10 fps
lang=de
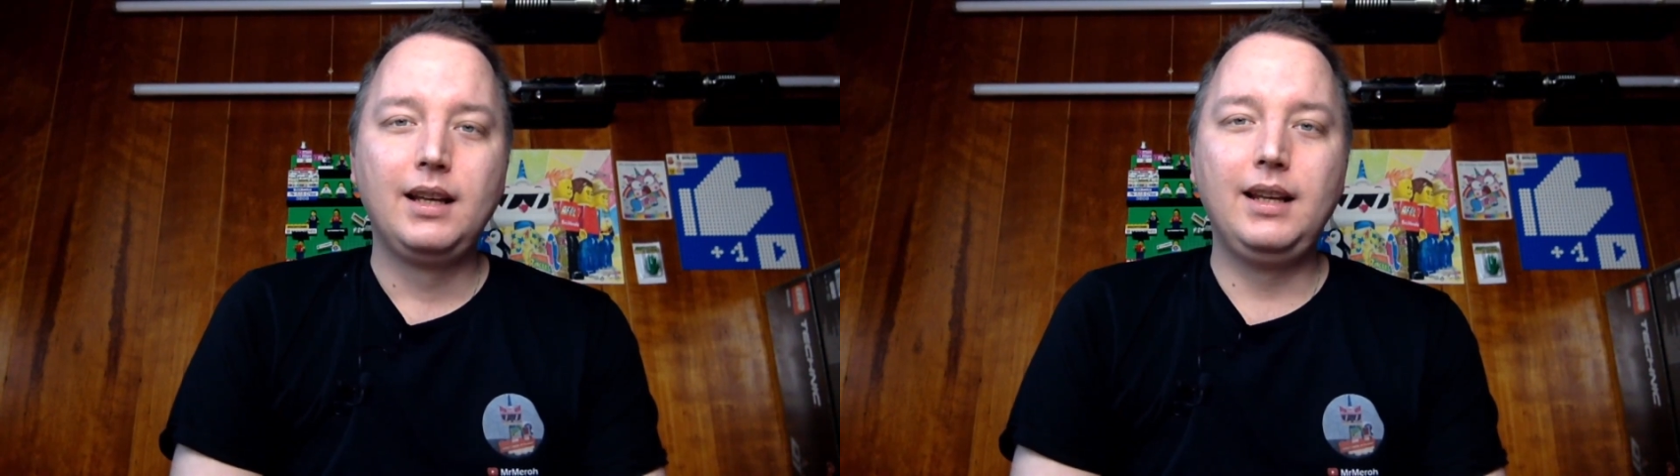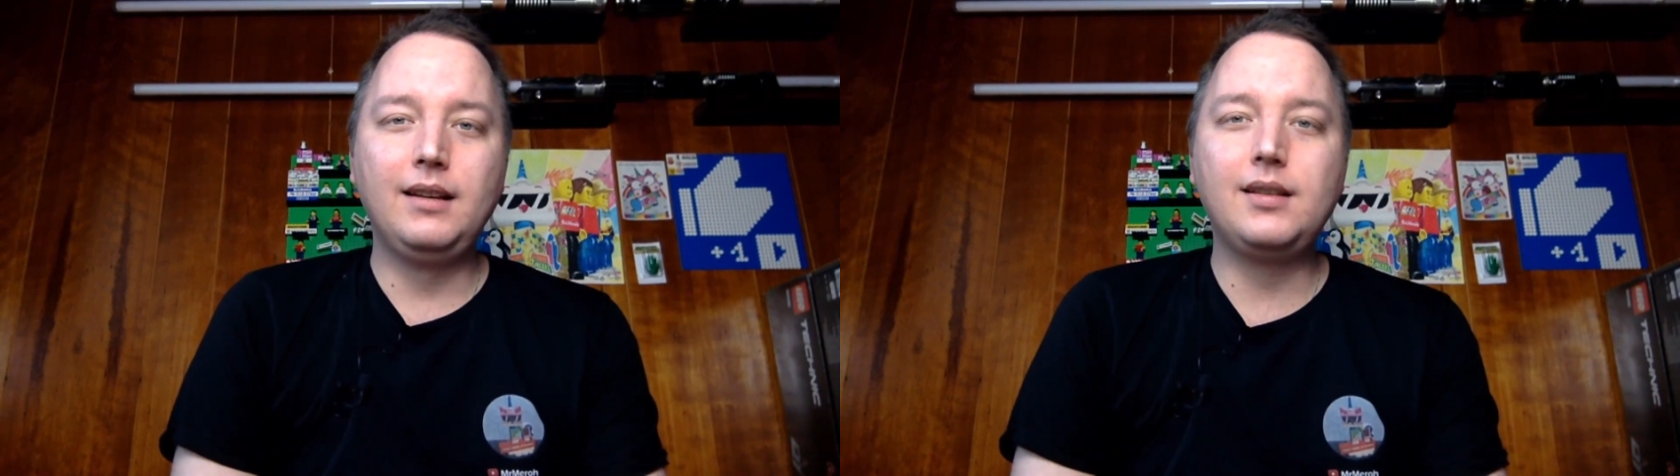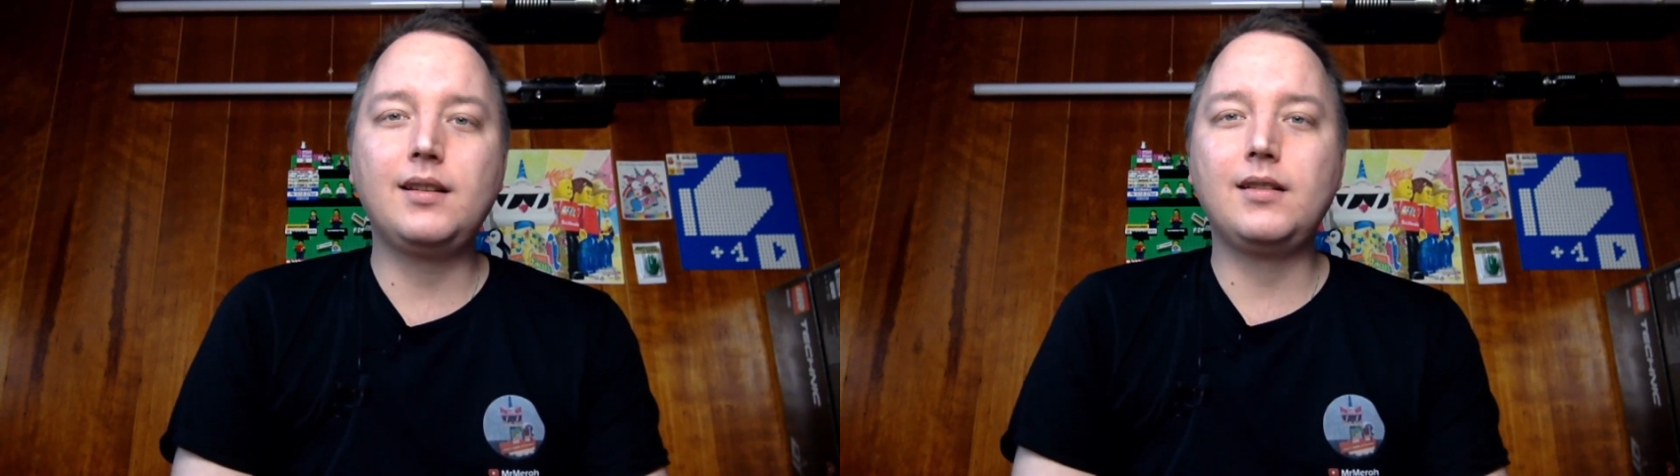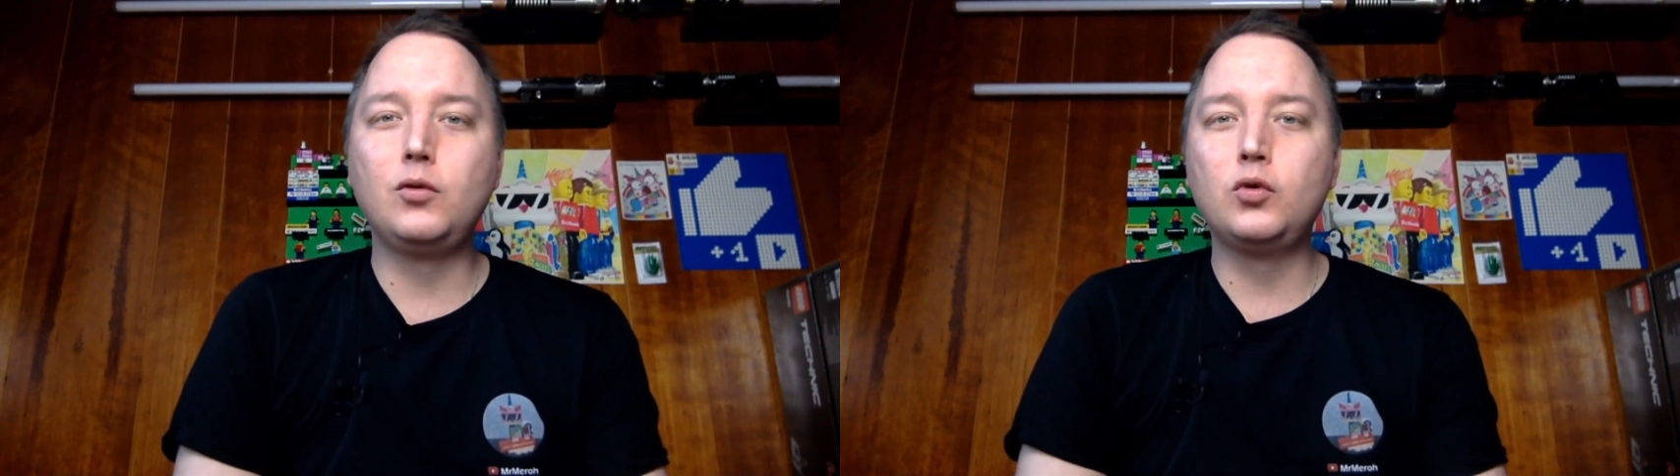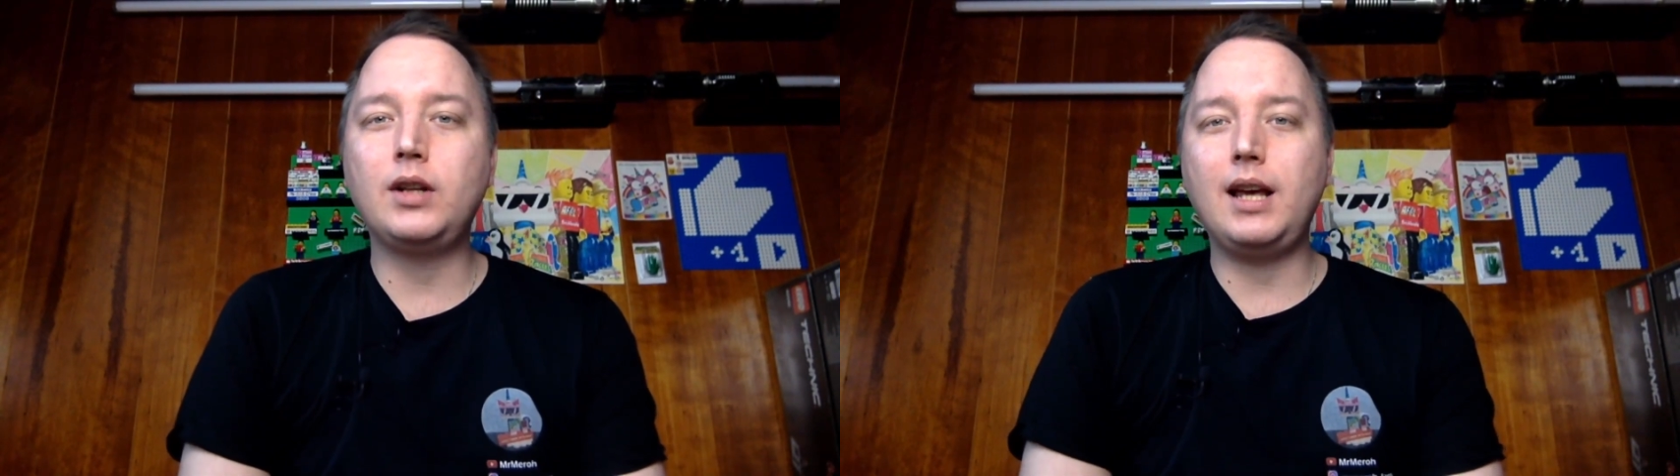ist es
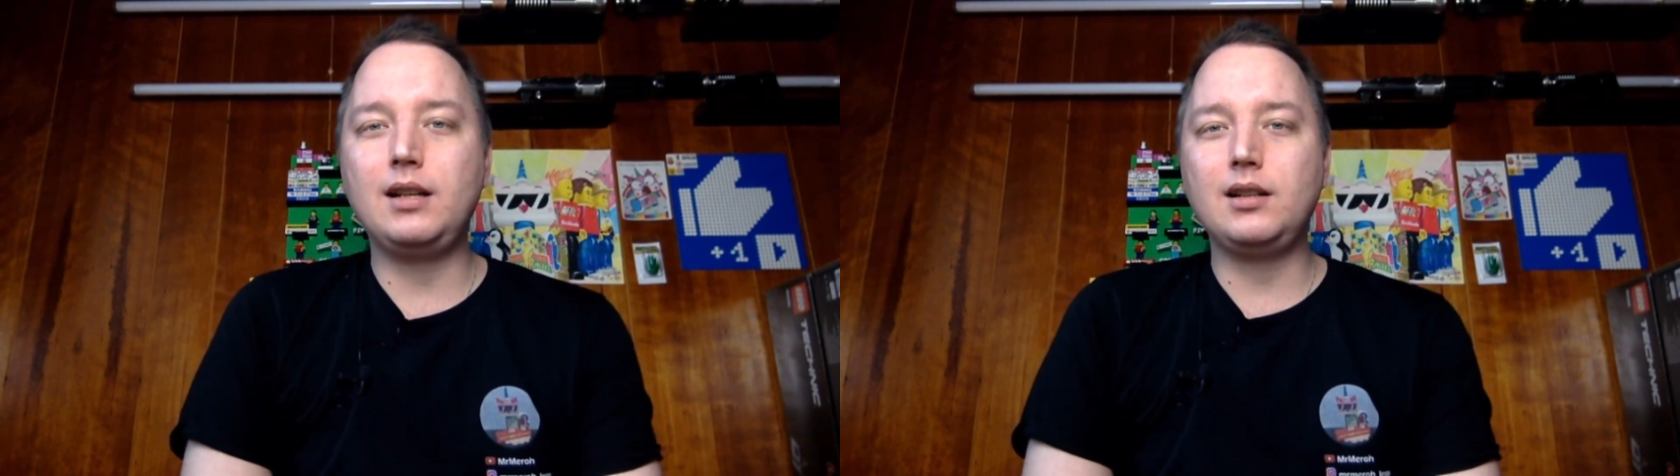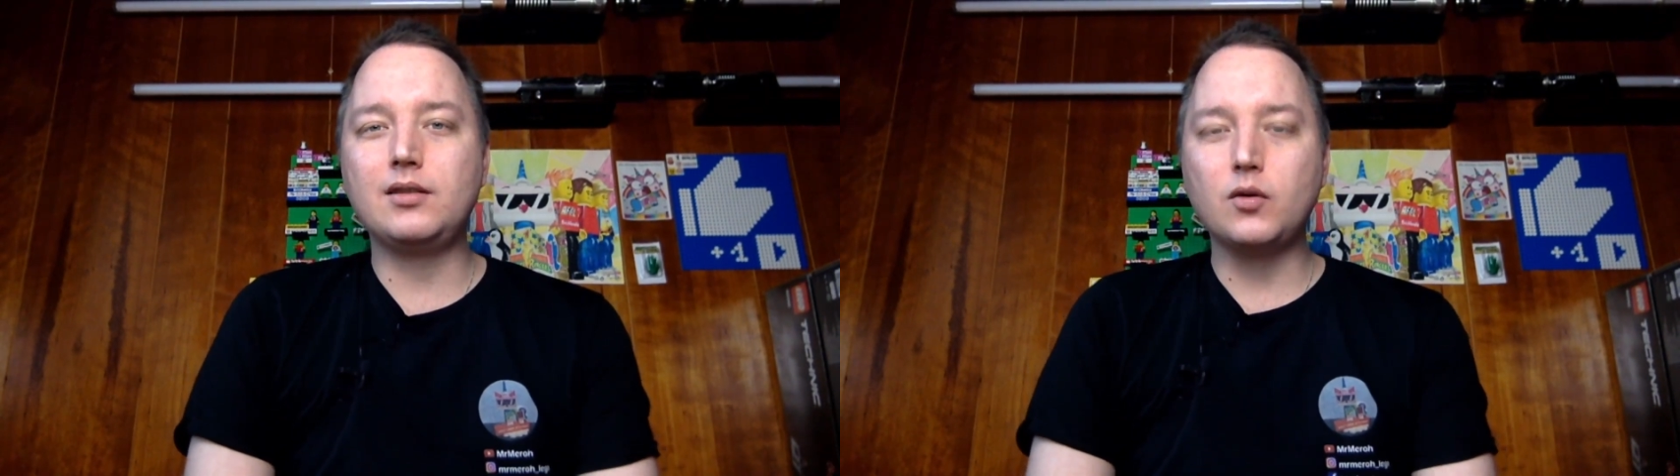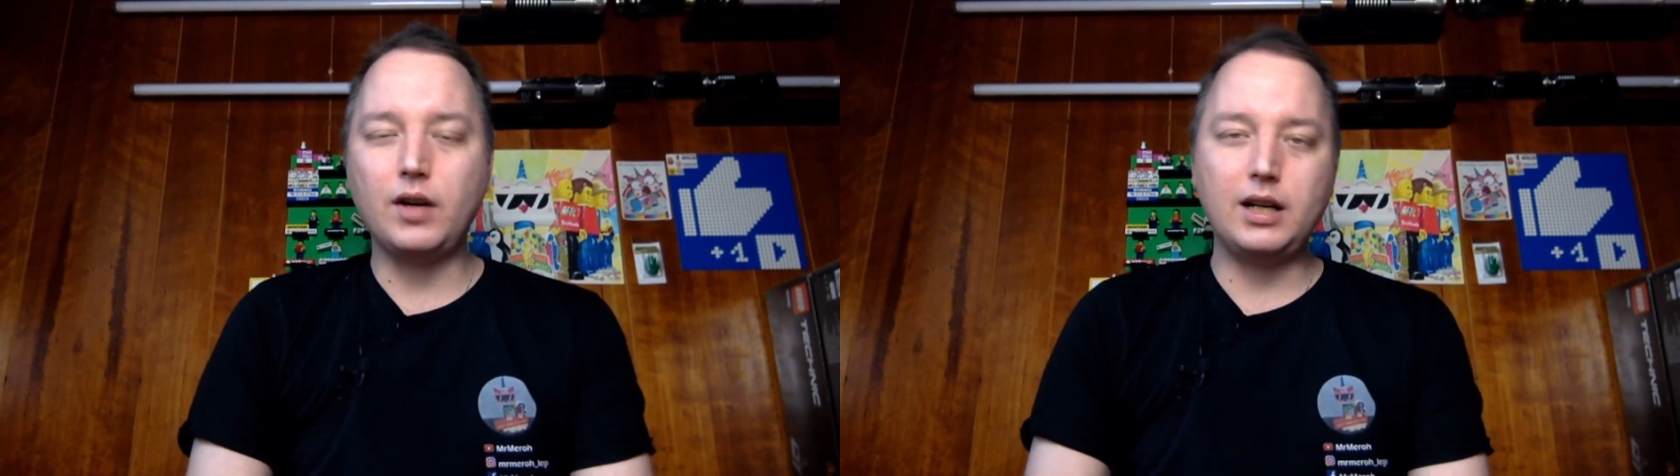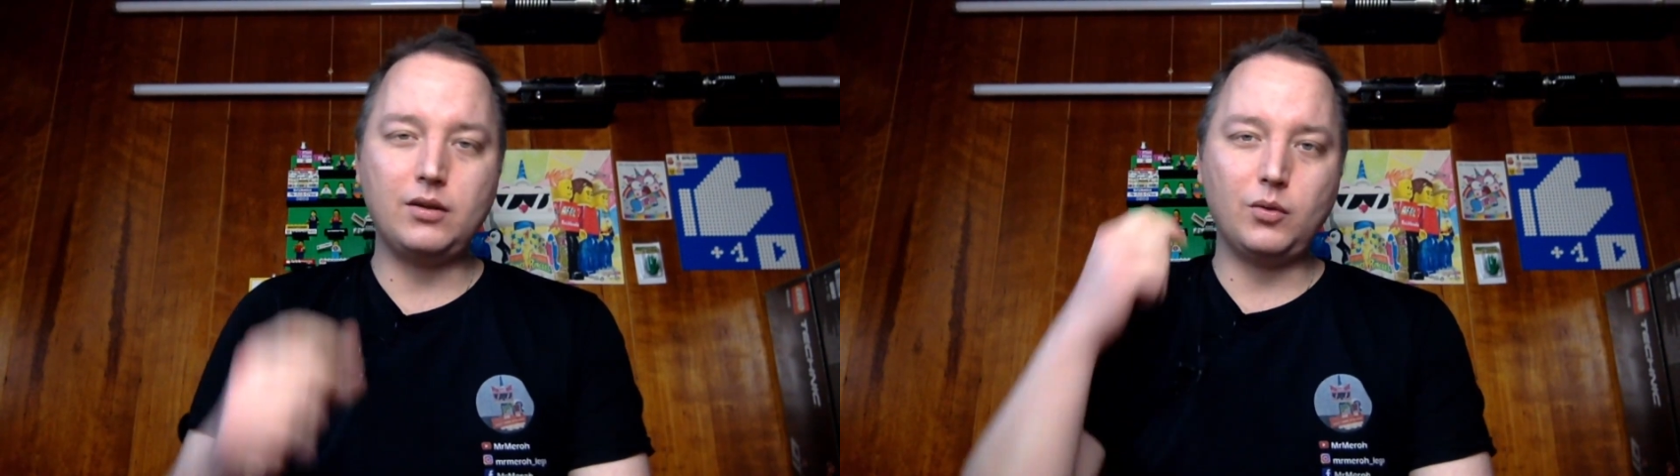nun endlich soweit